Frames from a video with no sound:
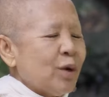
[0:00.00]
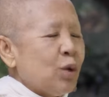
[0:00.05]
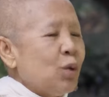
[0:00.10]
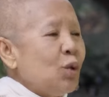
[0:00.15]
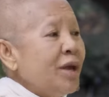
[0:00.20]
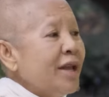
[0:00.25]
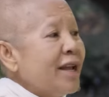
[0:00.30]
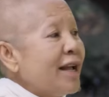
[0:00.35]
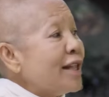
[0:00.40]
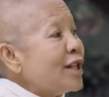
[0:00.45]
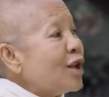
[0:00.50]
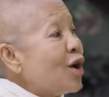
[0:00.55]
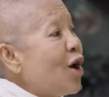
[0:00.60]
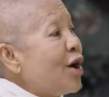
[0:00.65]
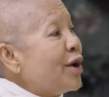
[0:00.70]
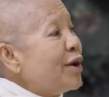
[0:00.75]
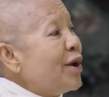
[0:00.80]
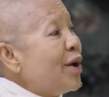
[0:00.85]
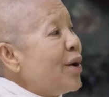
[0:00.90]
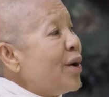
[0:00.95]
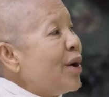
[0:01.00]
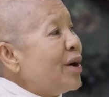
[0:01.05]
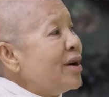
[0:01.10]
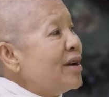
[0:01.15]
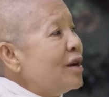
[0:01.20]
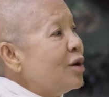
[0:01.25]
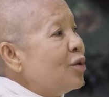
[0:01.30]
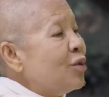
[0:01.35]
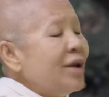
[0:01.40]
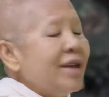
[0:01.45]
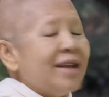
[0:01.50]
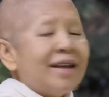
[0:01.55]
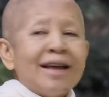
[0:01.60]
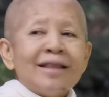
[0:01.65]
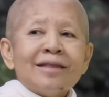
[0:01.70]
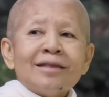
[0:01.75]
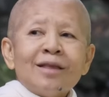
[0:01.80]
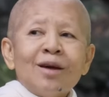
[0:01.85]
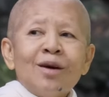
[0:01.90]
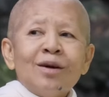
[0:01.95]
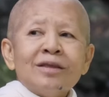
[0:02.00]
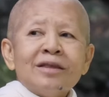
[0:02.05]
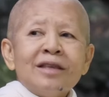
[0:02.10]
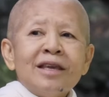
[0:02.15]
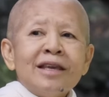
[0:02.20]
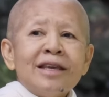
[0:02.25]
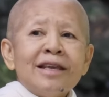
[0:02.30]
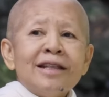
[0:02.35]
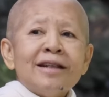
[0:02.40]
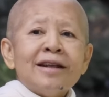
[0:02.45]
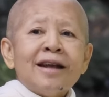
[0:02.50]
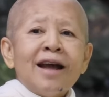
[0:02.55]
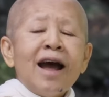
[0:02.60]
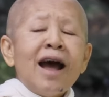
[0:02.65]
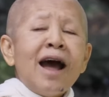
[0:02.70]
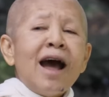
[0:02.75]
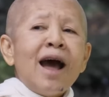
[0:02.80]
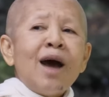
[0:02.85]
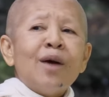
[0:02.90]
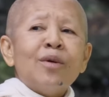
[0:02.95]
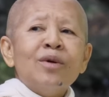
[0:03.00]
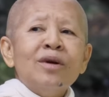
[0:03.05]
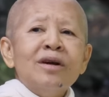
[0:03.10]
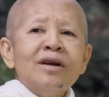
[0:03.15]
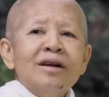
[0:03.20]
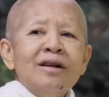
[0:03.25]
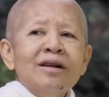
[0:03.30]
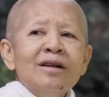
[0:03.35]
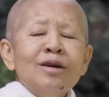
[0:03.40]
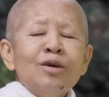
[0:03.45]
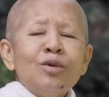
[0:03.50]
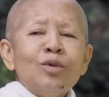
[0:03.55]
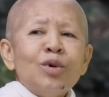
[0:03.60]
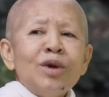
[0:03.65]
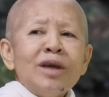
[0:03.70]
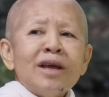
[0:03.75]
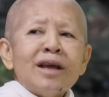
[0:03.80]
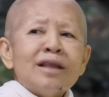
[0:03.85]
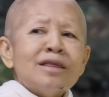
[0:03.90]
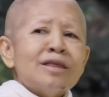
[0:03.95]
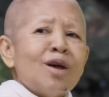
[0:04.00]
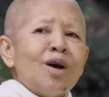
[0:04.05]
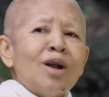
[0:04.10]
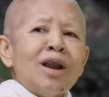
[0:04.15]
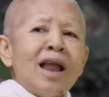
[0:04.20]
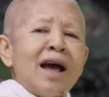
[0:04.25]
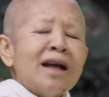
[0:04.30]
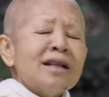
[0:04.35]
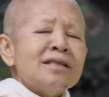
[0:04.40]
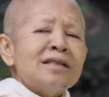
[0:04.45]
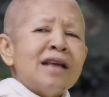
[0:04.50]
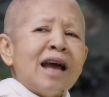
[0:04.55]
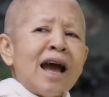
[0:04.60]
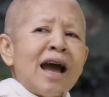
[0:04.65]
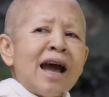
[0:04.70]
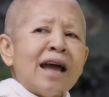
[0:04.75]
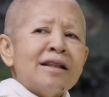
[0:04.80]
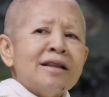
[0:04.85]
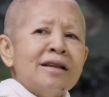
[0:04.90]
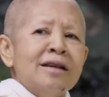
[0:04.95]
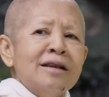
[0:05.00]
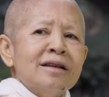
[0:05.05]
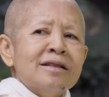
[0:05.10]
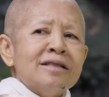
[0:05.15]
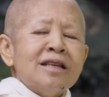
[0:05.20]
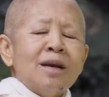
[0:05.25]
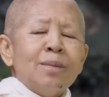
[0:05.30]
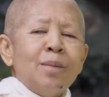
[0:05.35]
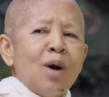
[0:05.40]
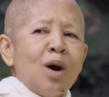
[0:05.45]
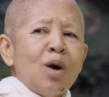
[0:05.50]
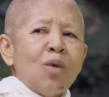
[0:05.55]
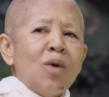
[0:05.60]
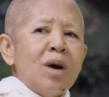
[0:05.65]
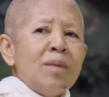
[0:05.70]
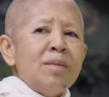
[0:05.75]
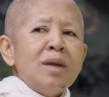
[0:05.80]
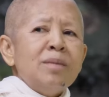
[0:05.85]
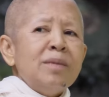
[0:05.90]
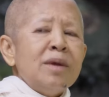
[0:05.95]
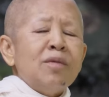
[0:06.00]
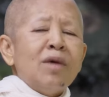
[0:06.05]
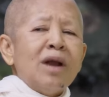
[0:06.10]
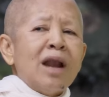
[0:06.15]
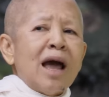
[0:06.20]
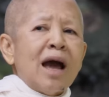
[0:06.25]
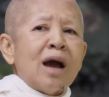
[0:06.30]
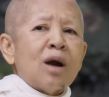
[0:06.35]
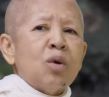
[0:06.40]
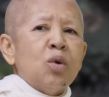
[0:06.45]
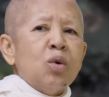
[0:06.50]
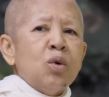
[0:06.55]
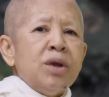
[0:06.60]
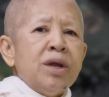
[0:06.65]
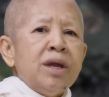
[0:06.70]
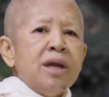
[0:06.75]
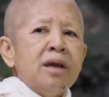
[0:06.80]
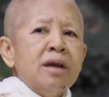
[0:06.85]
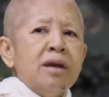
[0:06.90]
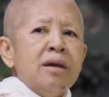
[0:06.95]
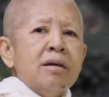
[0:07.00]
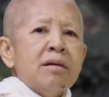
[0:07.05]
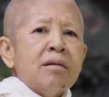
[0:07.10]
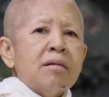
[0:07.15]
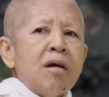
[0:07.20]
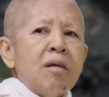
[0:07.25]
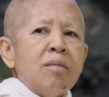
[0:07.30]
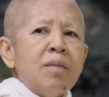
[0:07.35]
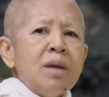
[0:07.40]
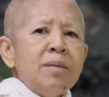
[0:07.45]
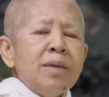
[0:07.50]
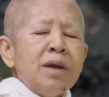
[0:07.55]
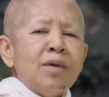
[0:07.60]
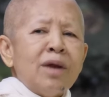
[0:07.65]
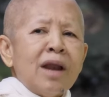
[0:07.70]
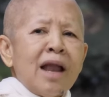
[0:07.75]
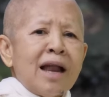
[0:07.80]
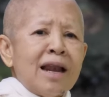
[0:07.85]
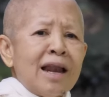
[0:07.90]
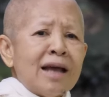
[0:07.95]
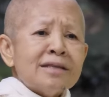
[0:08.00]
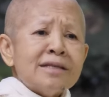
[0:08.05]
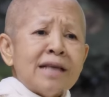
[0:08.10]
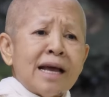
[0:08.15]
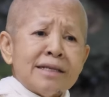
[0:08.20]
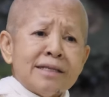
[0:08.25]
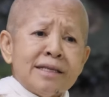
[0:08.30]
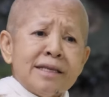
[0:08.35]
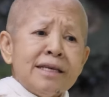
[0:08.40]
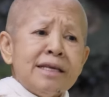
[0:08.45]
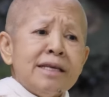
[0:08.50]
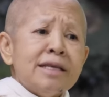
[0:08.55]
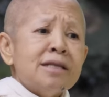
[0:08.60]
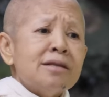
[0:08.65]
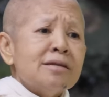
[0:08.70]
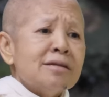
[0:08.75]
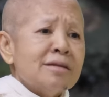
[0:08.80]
คุยกันก่อนนอนหรือคุยกันตอนที่กินข้าวหรือคุยกันตอนล้างจานจะบอกว่าไม่มีเวลาคุยก็ไม่มีเวลารักษาศีล